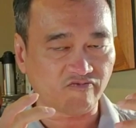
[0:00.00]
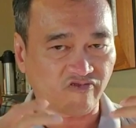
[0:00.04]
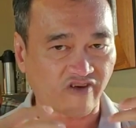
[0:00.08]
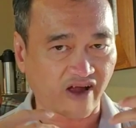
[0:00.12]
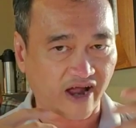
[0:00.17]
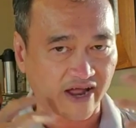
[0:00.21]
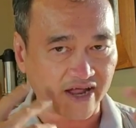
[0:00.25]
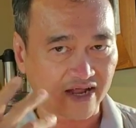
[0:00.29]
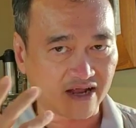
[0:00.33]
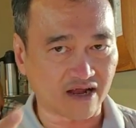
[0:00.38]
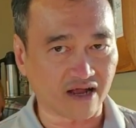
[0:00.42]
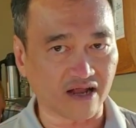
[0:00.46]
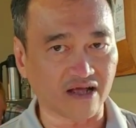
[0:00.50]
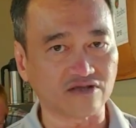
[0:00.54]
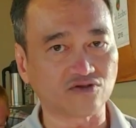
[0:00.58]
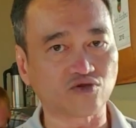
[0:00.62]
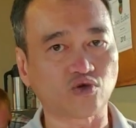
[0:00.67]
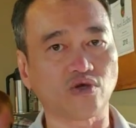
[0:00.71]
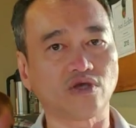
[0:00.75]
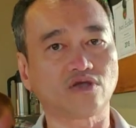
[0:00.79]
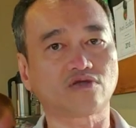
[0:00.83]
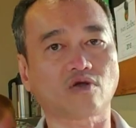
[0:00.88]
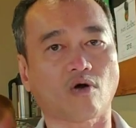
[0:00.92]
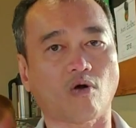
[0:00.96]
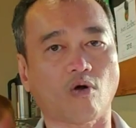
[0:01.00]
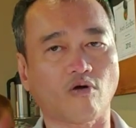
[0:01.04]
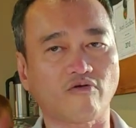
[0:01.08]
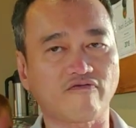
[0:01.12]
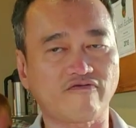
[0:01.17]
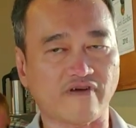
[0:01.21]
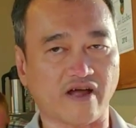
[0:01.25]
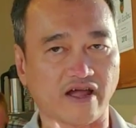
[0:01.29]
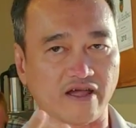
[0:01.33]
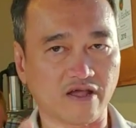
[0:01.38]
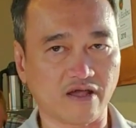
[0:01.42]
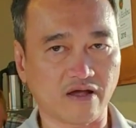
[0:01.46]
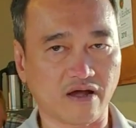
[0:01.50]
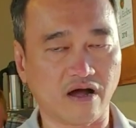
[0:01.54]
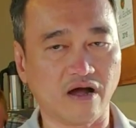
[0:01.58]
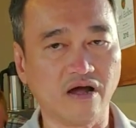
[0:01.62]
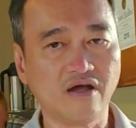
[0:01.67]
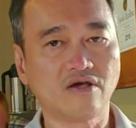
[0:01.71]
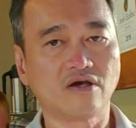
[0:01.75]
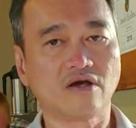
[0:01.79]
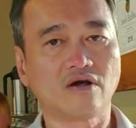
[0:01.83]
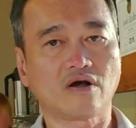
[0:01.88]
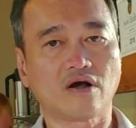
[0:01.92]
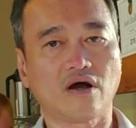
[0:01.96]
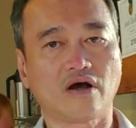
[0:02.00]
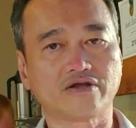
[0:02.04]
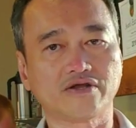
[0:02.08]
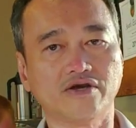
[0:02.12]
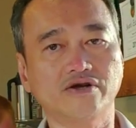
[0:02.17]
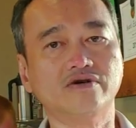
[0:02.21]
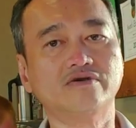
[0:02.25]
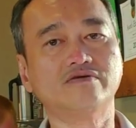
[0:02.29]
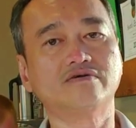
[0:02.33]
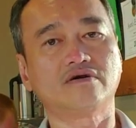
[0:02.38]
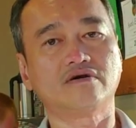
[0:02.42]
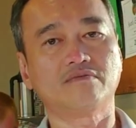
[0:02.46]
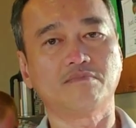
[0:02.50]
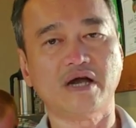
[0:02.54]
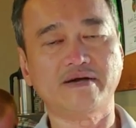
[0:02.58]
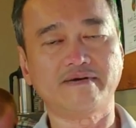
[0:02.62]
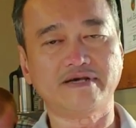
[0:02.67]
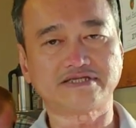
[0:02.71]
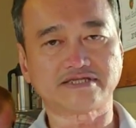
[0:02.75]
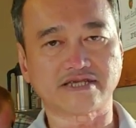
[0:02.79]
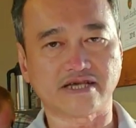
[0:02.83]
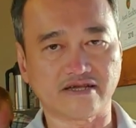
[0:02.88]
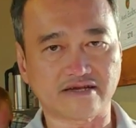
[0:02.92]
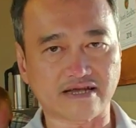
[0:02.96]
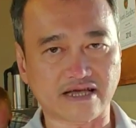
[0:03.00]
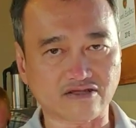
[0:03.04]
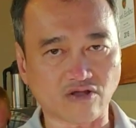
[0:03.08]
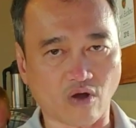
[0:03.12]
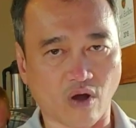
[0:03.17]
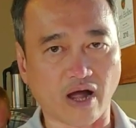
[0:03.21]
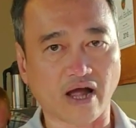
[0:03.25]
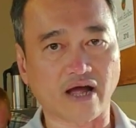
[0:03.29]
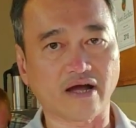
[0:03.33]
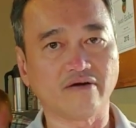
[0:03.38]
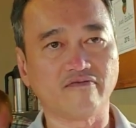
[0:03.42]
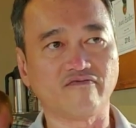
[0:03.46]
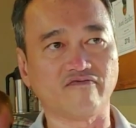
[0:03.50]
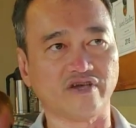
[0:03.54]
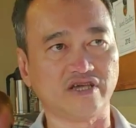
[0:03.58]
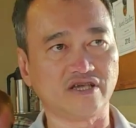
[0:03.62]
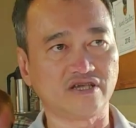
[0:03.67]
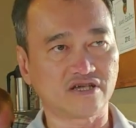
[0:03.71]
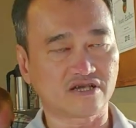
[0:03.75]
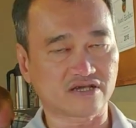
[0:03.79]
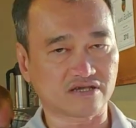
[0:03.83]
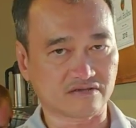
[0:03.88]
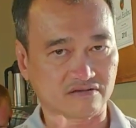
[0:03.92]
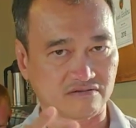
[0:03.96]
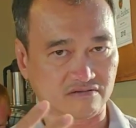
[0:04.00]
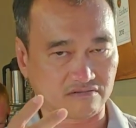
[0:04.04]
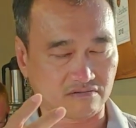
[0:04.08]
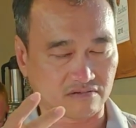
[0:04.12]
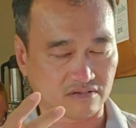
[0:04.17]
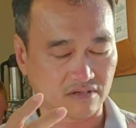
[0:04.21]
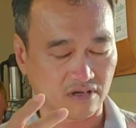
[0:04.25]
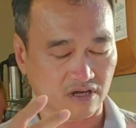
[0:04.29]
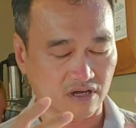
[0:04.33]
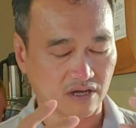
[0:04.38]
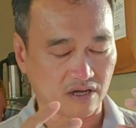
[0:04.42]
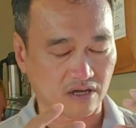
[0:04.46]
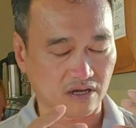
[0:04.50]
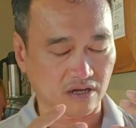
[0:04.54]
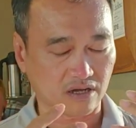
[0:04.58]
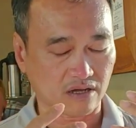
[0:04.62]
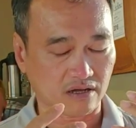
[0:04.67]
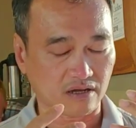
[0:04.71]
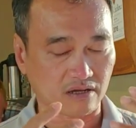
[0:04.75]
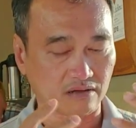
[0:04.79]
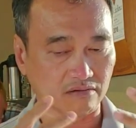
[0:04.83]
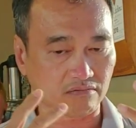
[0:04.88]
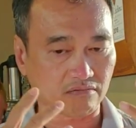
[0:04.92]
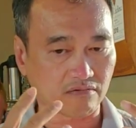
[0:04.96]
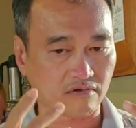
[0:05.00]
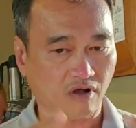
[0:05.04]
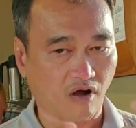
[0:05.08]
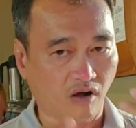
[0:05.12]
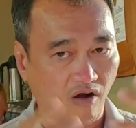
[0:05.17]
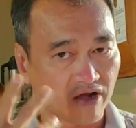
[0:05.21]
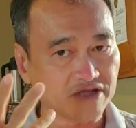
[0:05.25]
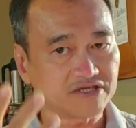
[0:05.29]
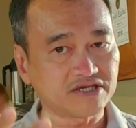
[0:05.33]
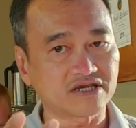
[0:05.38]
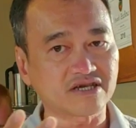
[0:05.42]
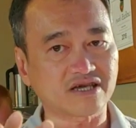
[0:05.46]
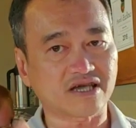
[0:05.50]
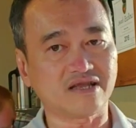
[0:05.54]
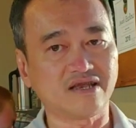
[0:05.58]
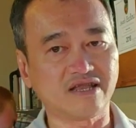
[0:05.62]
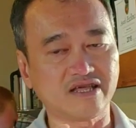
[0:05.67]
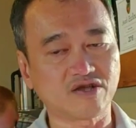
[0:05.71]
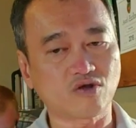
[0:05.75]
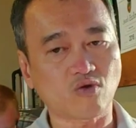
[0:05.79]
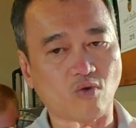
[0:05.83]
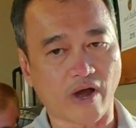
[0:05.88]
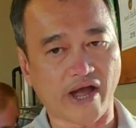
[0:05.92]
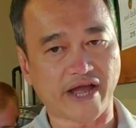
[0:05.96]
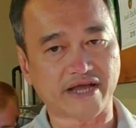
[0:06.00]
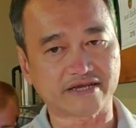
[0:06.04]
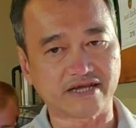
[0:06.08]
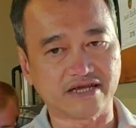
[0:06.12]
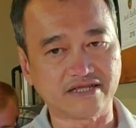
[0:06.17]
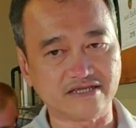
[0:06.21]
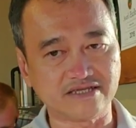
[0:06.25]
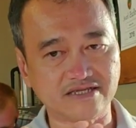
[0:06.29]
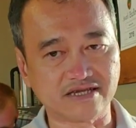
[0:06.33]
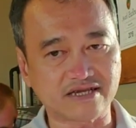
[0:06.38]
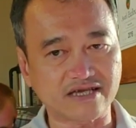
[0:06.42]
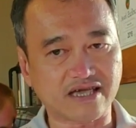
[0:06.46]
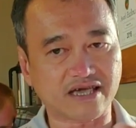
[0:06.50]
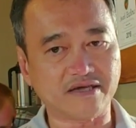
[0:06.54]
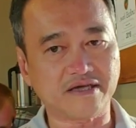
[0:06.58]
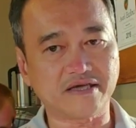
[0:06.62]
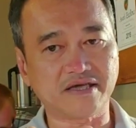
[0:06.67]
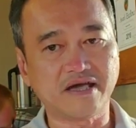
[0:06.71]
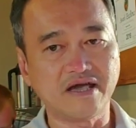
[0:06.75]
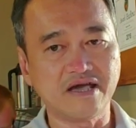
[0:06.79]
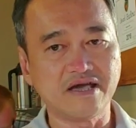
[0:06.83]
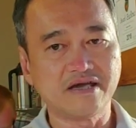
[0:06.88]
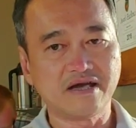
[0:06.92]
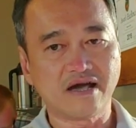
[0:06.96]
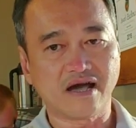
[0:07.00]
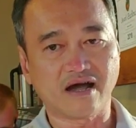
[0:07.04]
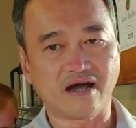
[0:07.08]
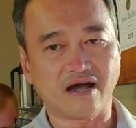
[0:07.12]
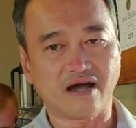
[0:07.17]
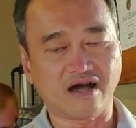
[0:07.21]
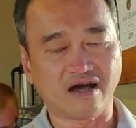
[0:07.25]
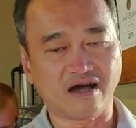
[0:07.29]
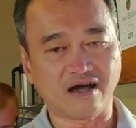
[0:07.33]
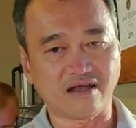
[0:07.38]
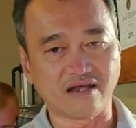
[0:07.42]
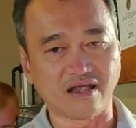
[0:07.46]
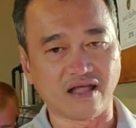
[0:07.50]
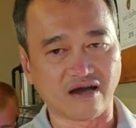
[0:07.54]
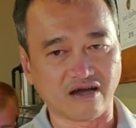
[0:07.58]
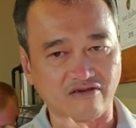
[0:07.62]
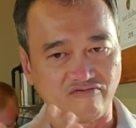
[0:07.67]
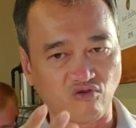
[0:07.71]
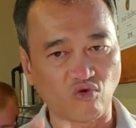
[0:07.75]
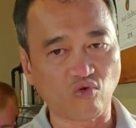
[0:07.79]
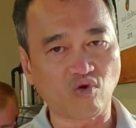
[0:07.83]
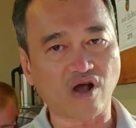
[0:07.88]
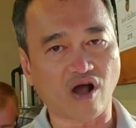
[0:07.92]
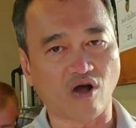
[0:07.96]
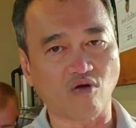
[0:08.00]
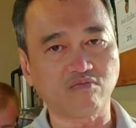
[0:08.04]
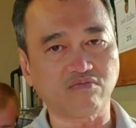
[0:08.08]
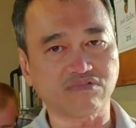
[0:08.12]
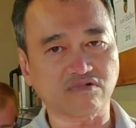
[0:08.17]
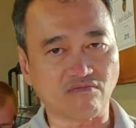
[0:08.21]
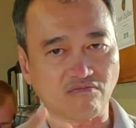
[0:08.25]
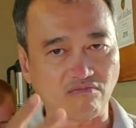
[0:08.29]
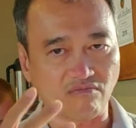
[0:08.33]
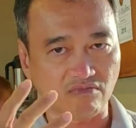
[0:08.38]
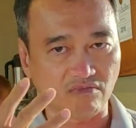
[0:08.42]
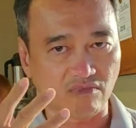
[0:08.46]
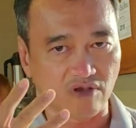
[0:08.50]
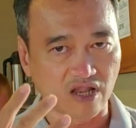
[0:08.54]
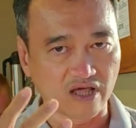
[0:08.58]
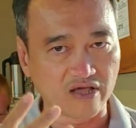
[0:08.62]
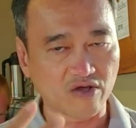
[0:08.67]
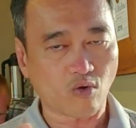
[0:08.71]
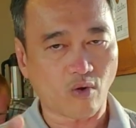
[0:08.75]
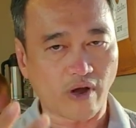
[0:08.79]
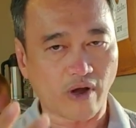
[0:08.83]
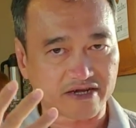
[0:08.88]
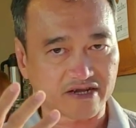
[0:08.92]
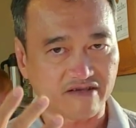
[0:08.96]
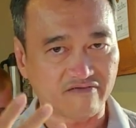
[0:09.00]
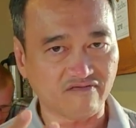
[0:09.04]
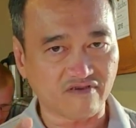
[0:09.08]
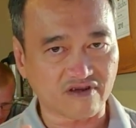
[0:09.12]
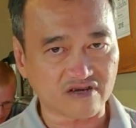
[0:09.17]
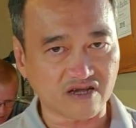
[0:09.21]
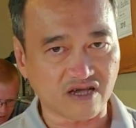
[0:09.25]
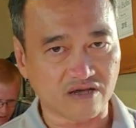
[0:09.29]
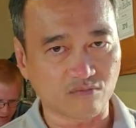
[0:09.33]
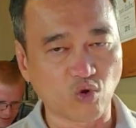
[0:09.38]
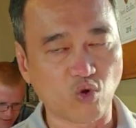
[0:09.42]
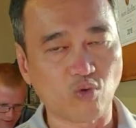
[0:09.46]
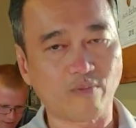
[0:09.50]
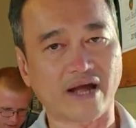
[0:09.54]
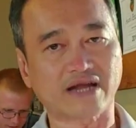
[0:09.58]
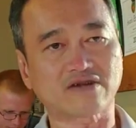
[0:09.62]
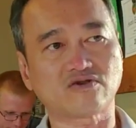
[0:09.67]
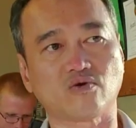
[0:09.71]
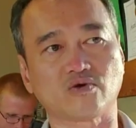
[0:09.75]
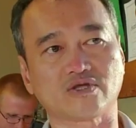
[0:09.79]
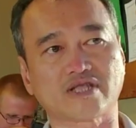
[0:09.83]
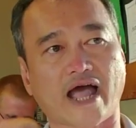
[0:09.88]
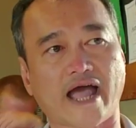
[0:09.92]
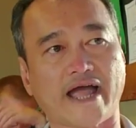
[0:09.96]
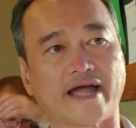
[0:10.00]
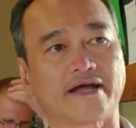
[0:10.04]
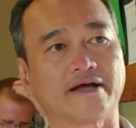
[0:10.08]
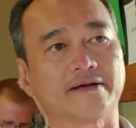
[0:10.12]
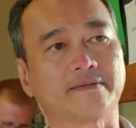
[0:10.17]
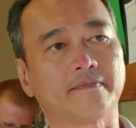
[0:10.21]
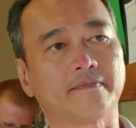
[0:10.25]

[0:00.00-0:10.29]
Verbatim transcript: phải là truy tố, phải uh, đưa B B C ra tòa, vì uh, có những cái liên quan đến những cái uh, lời vu khống liên quan đến vấn đề buôn bán nội tạng.